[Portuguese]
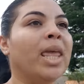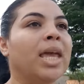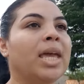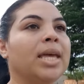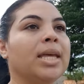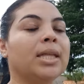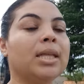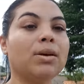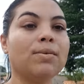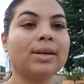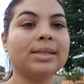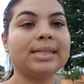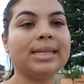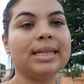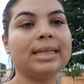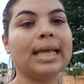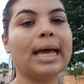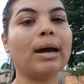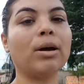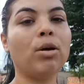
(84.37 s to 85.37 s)
Então, assim,
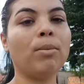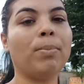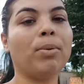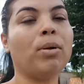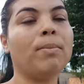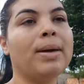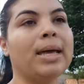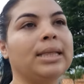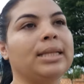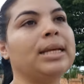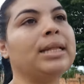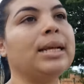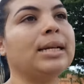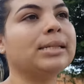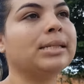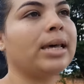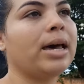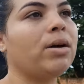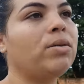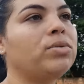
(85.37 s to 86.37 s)
tá comprometendo a
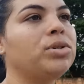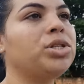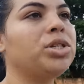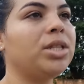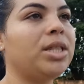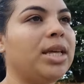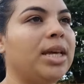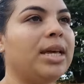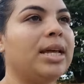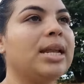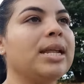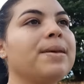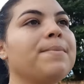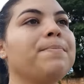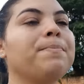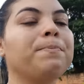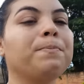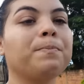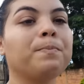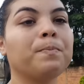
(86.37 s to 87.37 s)
saúde dele
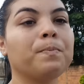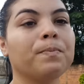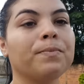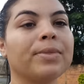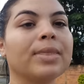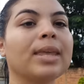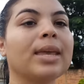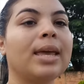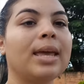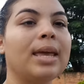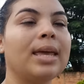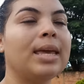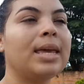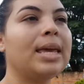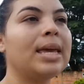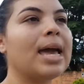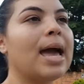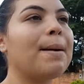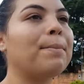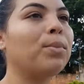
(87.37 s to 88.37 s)

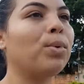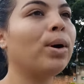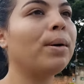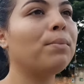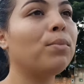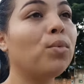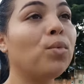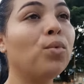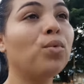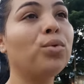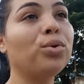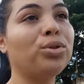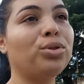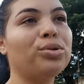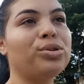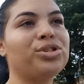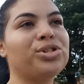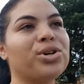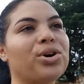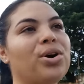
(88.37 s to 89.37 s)
e a Amor é
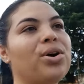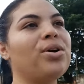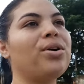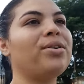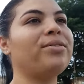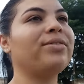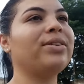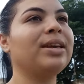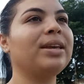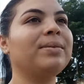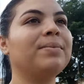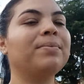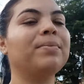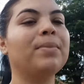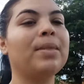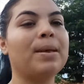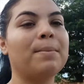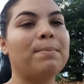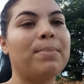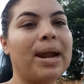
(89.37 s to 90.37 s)
muito jovem
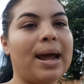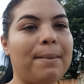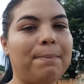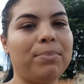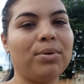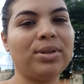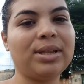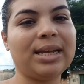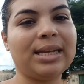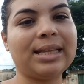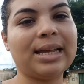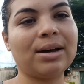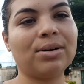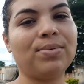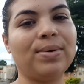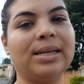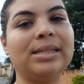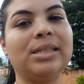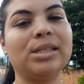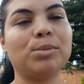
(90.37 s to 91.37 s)
para poder estar tá
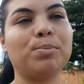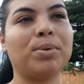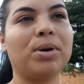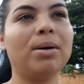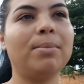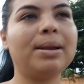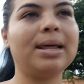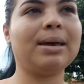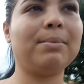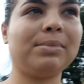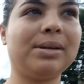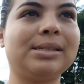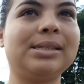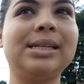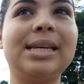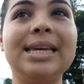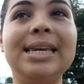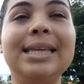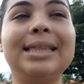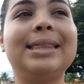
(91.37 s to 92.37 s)
com esses problemas.
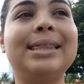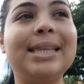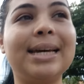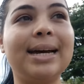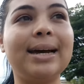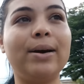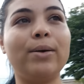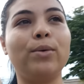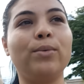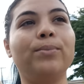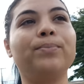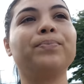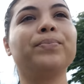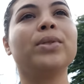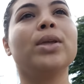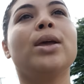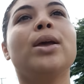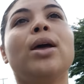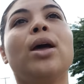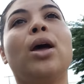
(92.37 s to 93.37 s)
Então,
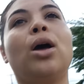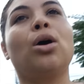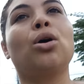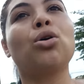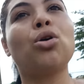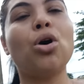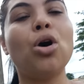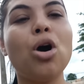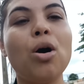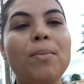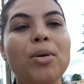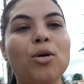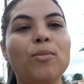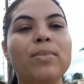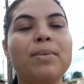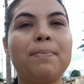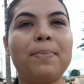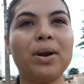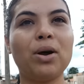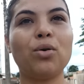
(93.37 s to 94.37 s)
como eu
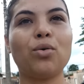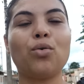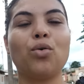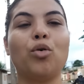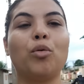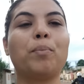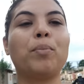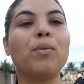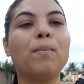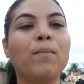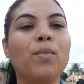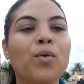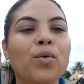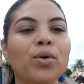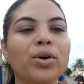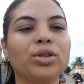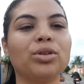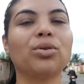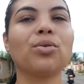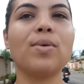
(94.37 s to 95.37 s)
me preocupo
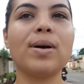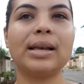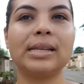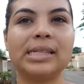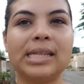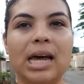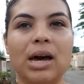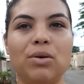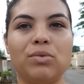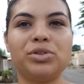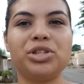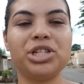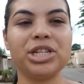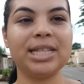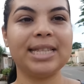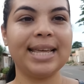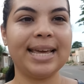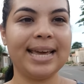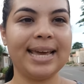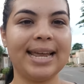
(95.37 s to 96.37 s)
muito com a saúde
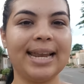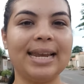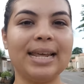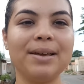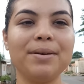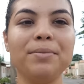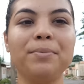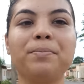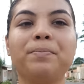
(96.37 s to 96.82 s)
dele,